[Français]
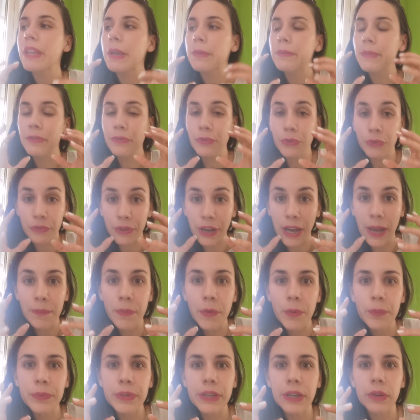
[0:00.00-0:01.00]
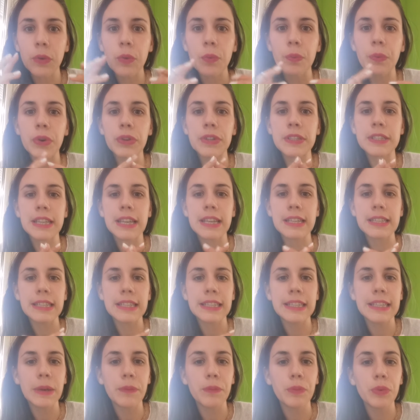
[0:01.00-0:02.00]
mais il faut vraiment bien comprendre ça,
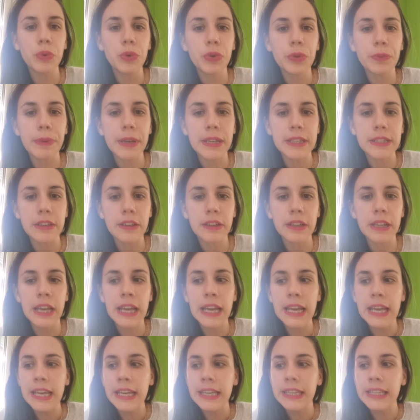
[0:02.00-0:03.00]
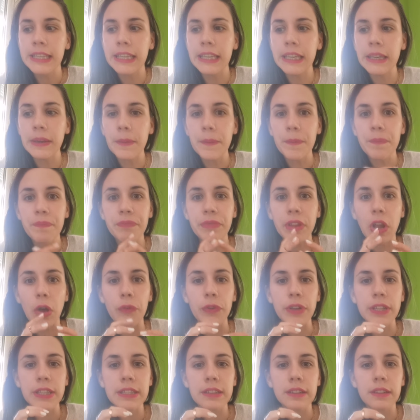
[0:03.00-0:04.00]
c'est qu'il y a beaucoup de personnes qui en
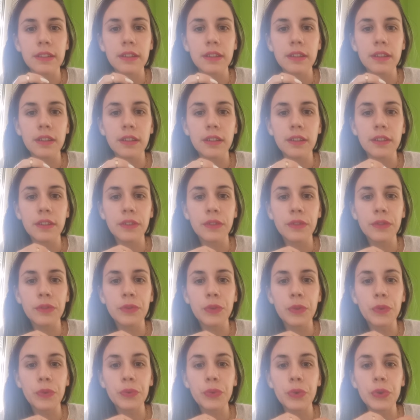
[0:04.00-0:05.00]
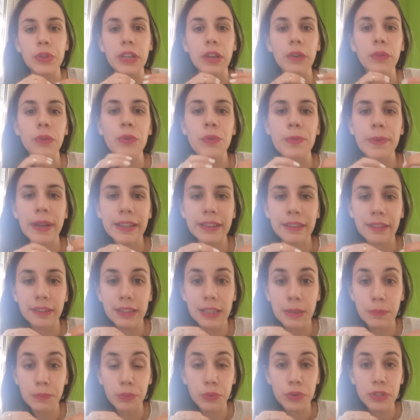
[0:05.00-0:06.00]
fait vont venir vous mettre
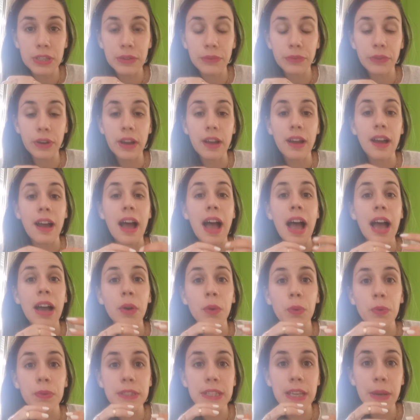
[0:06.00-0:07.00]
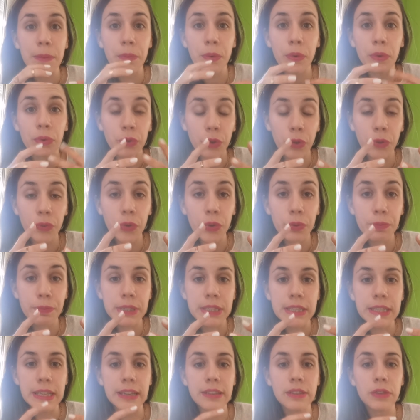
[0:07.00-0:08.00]
des petits freins inconsciemment dans votre
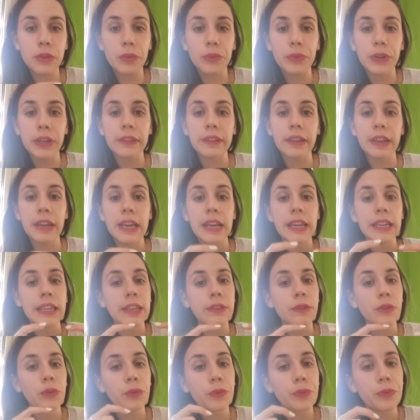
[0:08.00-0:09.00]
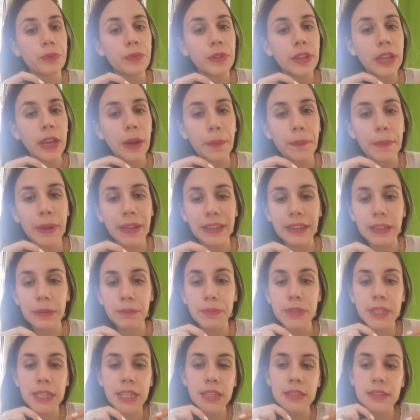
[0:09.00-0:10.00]
business en fait, qui vont venir mettre des
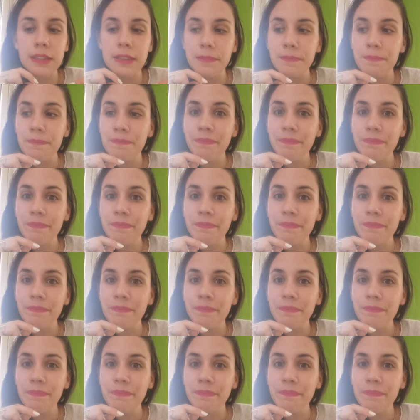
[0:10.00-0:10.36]
petites